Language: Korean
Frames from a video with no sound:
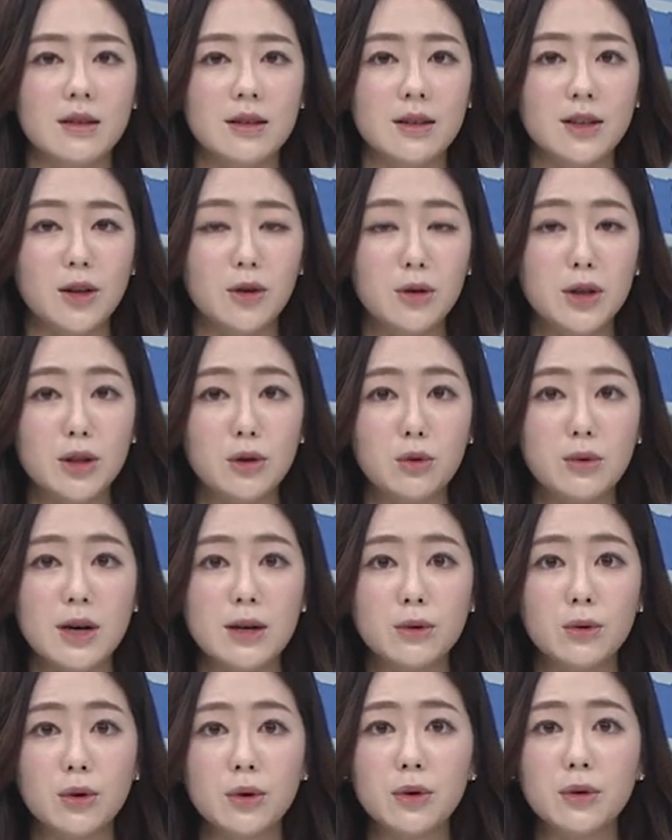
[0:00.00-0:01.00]

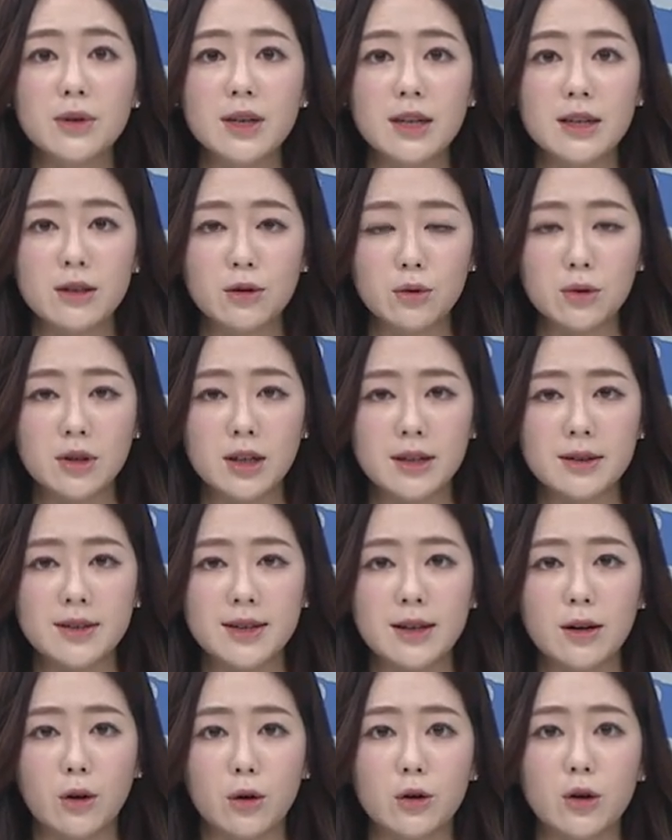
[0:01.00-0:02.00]
경기도가 코로나19
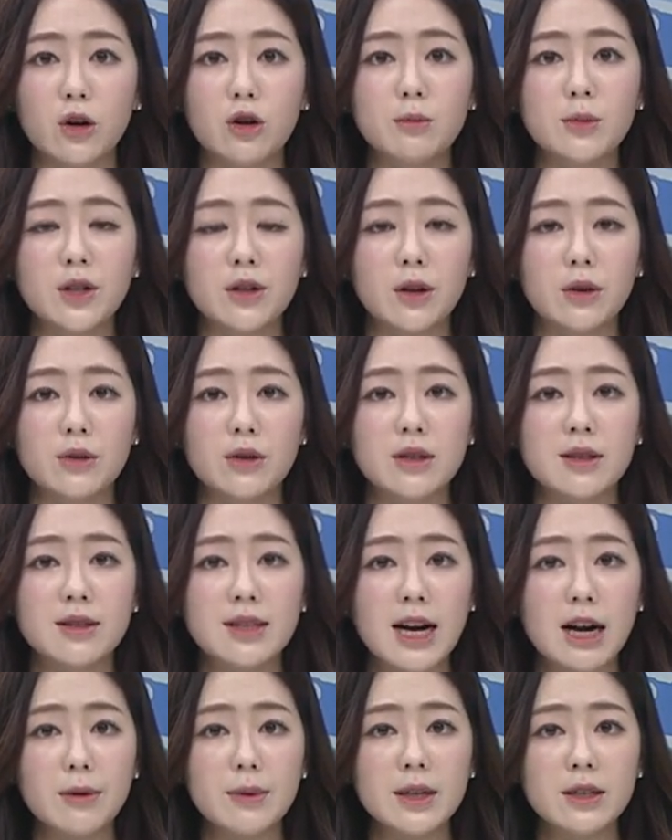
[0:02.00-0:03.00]
탓에 어려움을 겪는
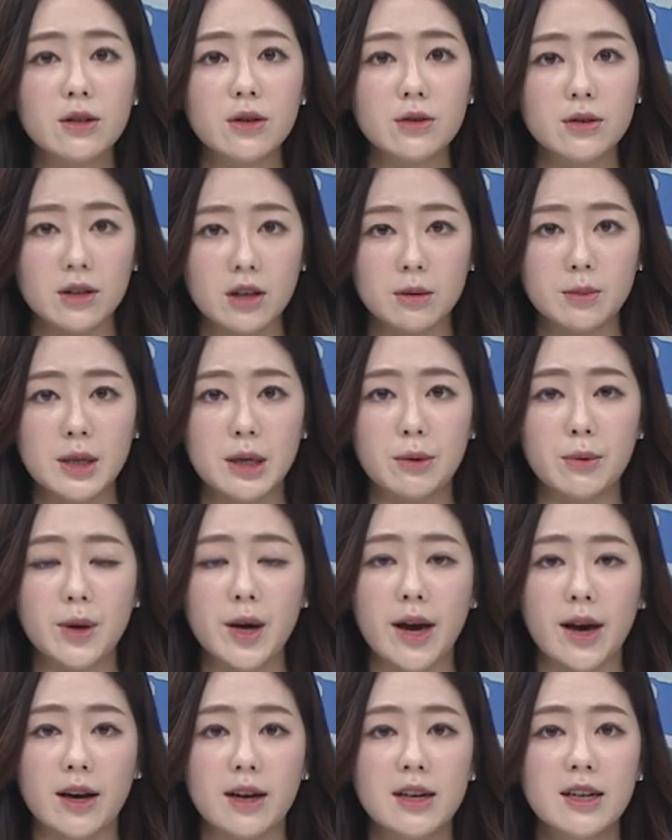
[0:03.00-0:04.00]
사회적 기업을
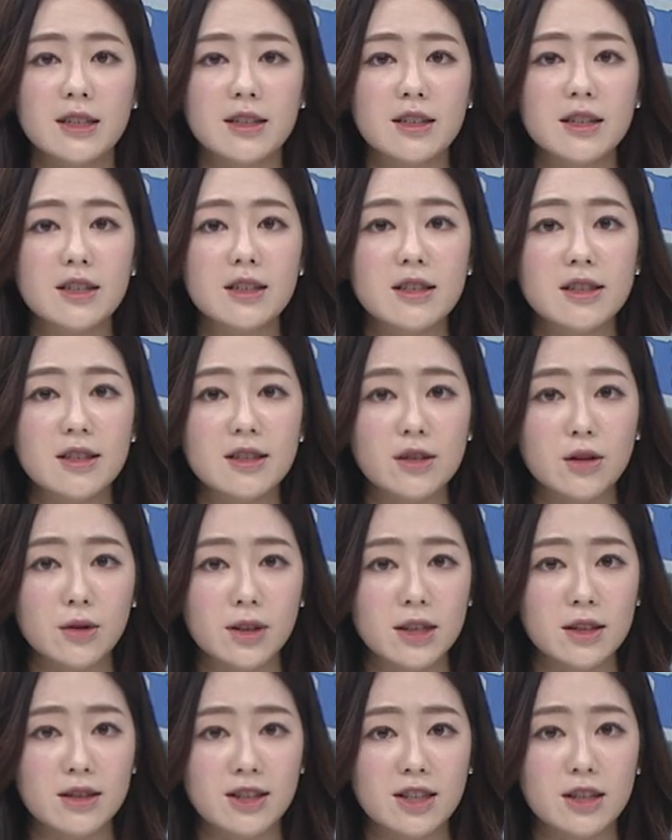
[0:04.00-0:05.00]
위해
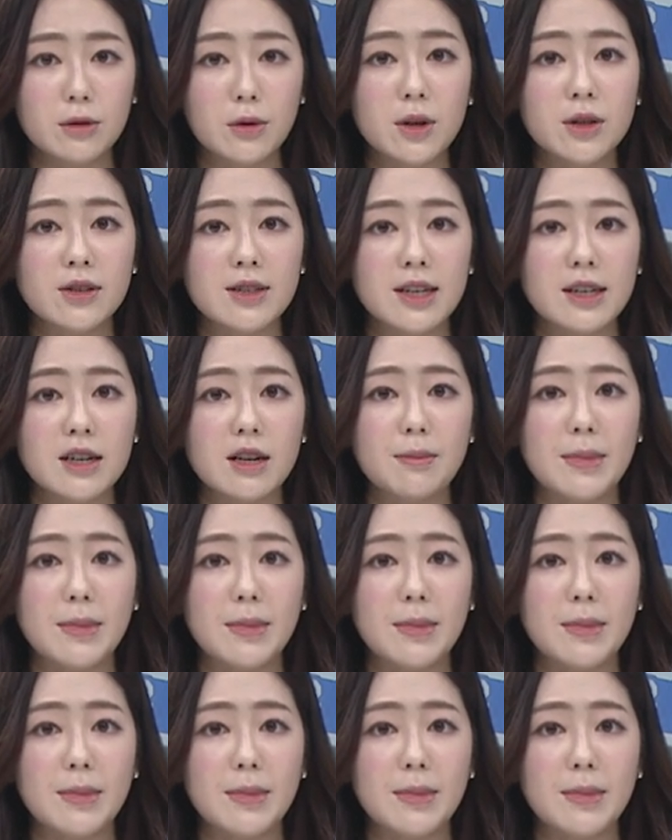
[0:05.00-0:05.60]
실질적인 지원책을